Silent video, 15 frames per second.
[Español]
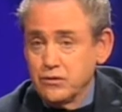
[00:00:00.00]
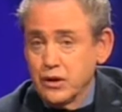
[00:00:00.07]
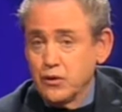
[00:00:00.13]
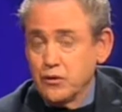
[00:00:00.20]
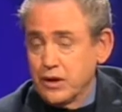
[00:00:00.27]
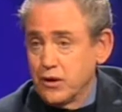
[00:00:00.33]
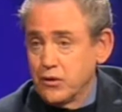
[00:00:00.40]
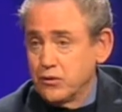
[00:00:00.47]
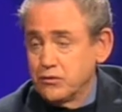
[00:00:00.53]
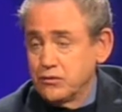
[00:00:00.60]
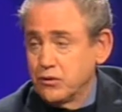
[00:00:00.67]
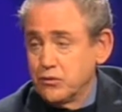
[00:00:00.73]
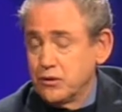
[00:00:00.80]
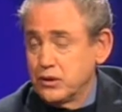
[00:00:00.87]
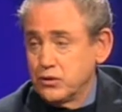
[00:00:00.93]
decorado con
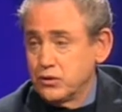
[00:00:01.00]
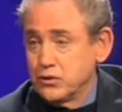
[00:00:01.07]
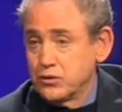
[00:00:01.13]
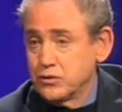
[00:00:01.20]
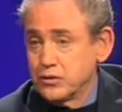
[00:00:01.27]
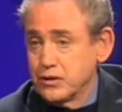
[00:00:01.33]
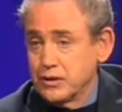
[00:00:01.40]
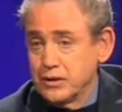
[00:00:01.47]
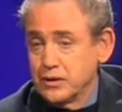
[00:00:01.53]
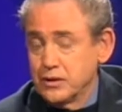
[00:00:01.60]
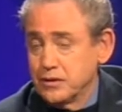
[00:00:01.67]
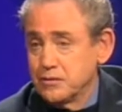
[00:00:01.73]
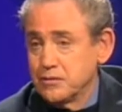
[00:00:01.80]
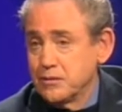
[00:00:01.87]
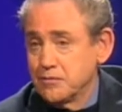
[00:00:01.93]
unos cuantos
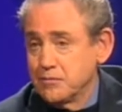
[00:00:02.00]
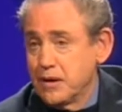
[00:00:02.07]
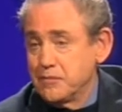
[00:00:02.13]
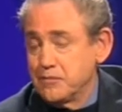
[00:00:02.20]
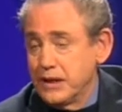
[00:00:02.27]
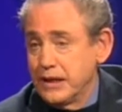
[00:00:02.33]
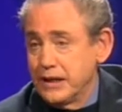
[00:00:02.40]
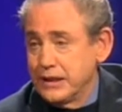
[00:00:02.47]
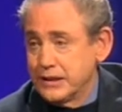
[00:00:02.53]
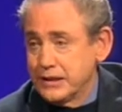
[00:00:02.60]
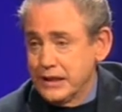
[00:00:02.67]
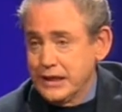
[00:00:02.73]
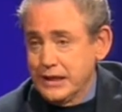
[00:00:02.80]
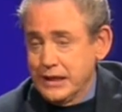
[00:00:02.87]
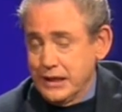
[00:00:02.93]
eh, papeles
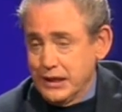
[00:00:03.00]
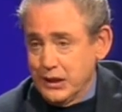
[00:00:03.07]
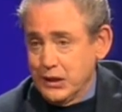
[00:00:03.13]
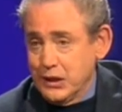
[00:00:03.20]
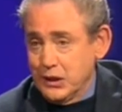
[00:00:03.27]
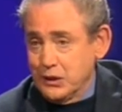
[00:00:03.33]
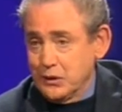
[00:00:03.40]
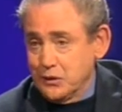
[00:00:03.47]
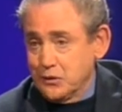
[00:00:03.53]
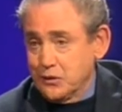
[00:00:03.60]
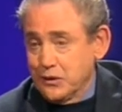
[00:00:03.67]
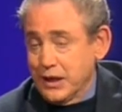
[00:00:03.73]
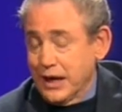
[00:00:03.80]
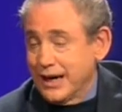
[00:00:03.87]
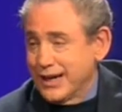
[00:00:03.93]
eh,
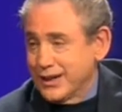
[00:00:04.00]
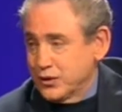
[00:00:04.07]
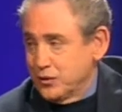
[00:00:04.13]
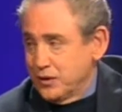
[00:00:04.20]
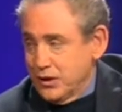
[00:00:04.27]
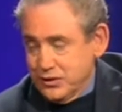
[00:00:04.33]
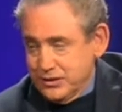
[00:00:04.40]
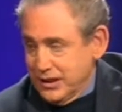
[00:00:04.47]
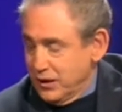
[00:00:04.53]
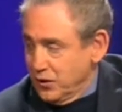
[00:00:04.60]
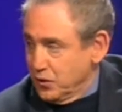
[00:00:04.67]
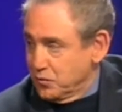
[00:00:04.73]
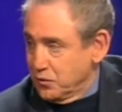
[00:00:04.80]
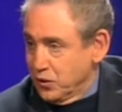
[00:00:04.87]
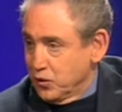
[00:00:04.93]
acartonados y tal,
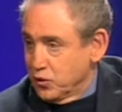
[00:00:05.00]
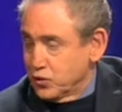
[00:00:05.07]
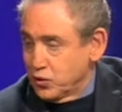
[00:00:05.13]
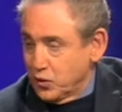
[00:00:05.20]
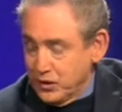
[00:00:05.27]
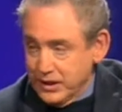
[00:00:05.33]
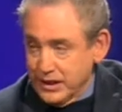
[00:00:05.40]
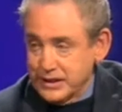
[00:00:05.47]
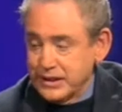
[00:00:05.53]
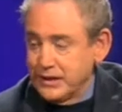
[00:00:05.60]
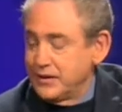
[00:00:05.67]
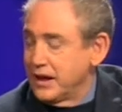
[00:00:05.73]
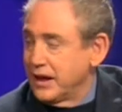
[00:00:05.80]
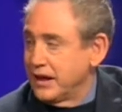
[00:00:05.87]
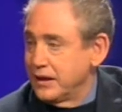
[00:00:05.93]
lo, construían. Si
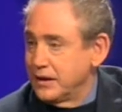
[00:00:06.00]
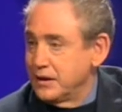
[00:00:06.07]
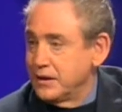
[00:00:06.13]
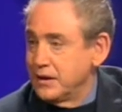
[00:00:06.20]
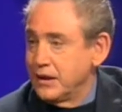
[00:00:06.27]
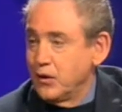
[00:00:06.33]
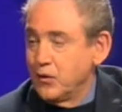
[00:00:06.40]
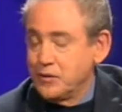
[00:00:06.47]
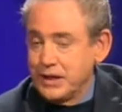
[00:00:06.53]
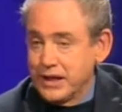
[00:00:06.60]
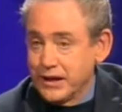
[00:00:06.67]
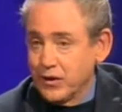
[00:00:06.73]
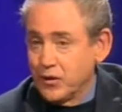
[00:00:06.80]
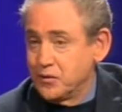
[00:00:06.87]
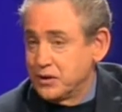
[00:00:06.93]
había que
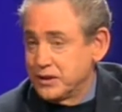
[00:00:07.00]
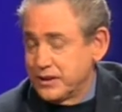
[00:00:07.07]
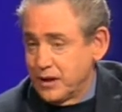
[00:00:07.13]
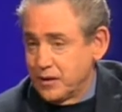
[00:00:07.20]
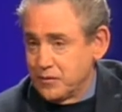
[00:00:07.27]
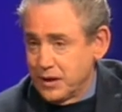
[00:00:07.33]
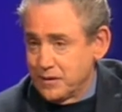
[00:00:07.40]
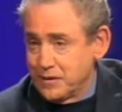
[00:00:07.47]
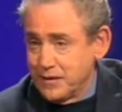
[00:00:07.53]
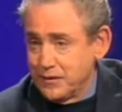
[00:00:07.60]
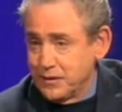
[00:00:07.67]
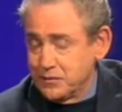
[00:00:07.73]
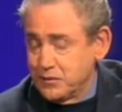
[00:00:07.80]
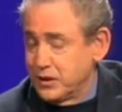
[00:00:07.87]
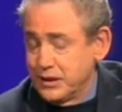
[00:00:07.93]
iluminar, como este era muy
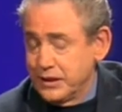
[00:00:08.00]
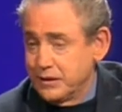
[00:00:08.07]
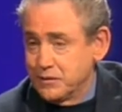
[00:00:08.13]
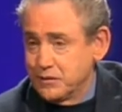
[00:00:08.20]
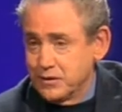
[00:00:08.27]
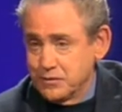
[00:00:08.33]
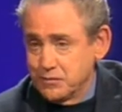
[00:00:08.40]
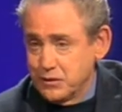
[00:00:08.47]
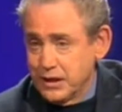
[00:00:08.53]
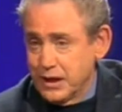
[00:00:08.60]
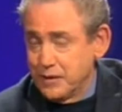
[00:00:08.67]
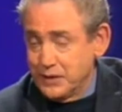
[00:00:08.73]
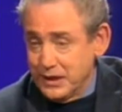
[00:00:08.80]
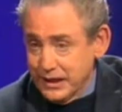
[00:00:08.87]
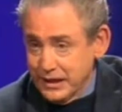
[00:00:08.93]
amable, muy, muy
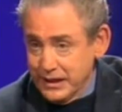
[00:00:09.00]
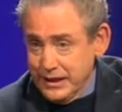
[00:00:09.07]
hábil,